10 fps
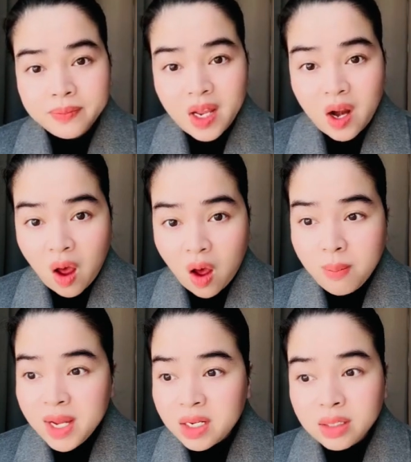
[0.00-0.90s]
nên họ
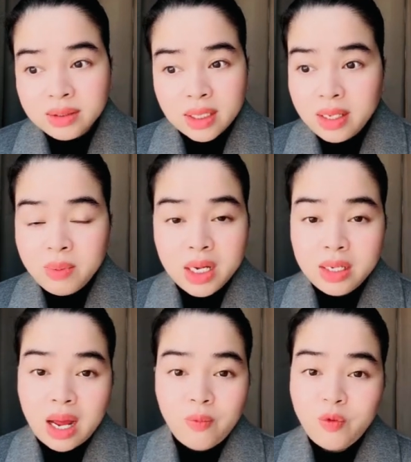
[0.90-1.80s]
mới cư xử giống như
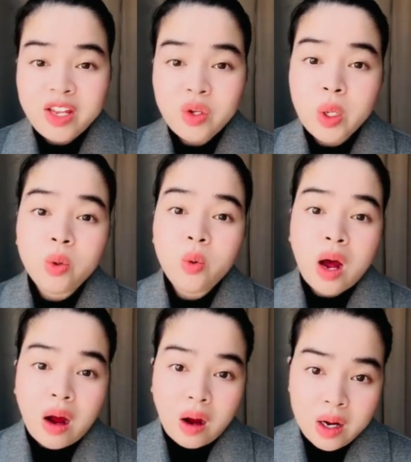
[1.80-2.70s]
là không phải chuyện của
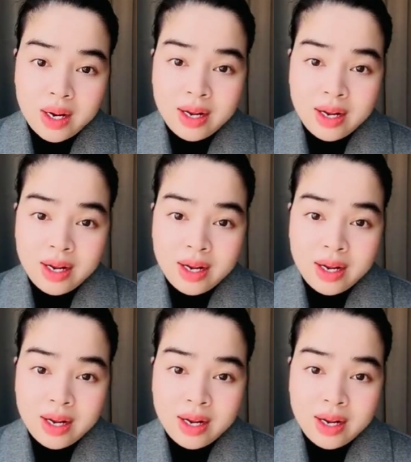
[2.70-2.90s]
họ